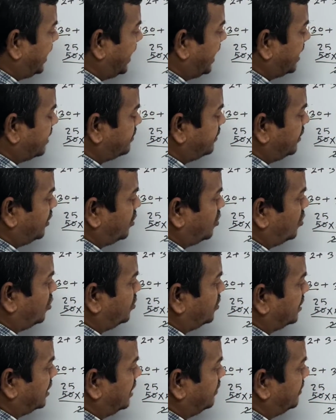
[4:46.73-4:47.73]
এক বিয়োগ করবো
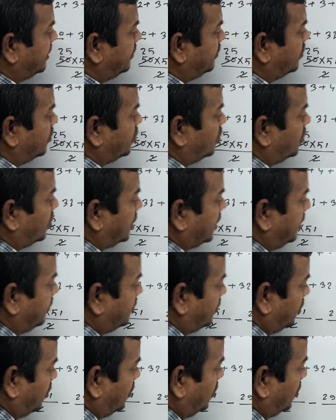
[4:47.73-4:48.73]
তার মানে পনেরোকে
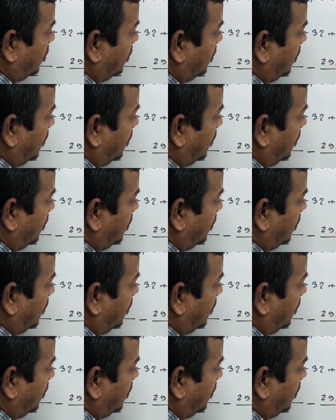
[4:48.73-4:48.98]
পনেরো